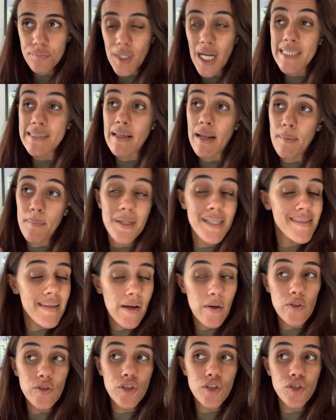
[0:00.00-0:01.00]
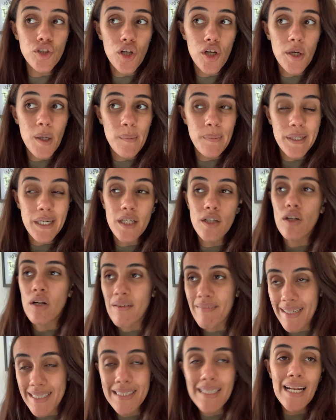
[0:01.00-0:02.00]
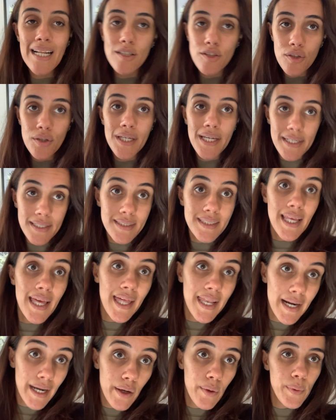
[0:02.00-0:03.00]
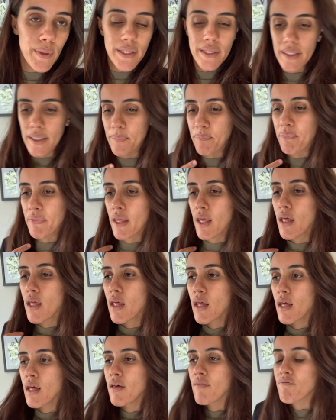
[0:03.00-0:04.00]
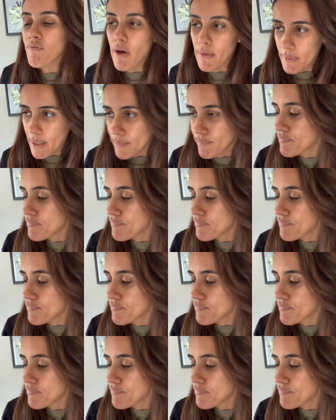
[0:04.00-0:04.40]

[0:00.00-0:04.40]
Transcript: sarebbe il secondo giorno perché li ho lavati l'altro ieri sera, quindi... Oh. Vabbè,